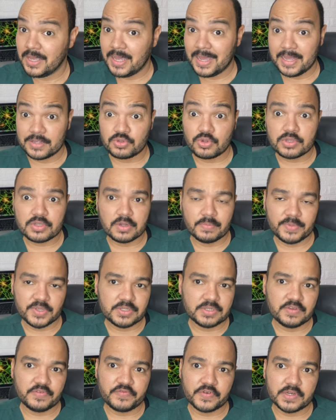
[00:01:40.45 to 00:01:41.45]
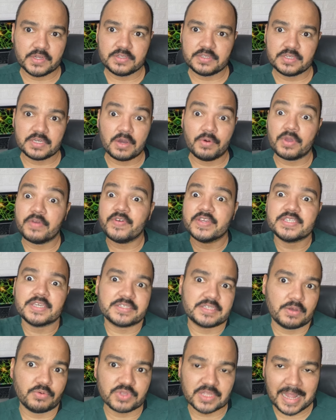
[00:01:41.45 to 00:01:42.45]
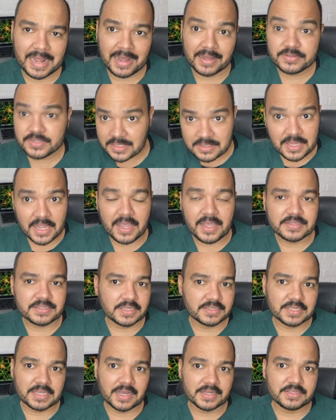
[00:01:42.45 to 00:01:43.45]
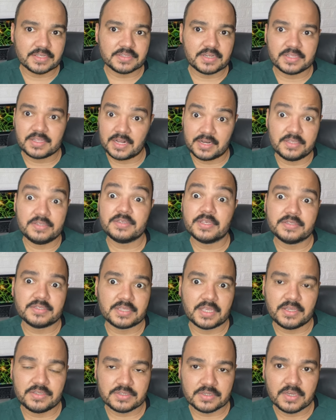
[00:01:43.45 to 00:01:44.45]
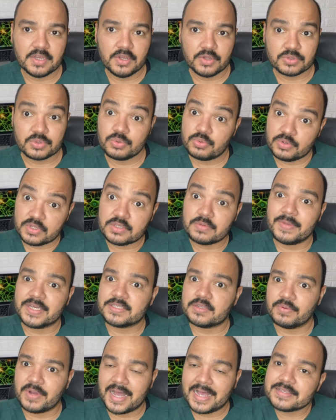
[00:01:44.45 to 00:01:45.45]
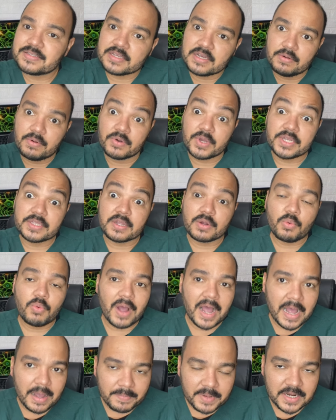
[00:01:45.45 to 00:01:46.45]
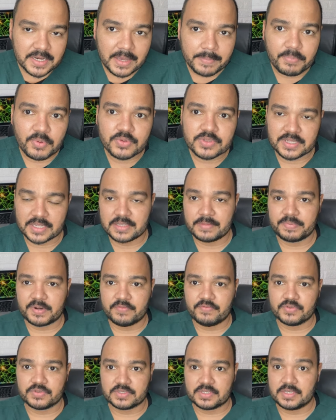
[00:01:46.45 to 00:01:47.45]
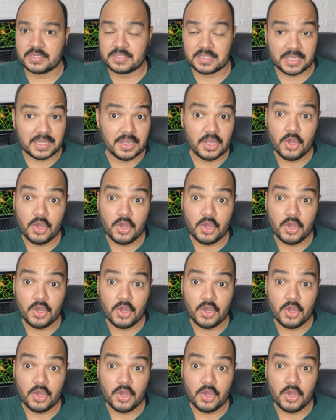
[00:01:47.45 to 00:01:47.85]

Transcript: É totalmente diferente de que alguém vai te assaltar. Você tem essa descarga de adrenalina, você sente tudo isso, mas tem uma razão. Alguém está com a arma ali apontada para você, né?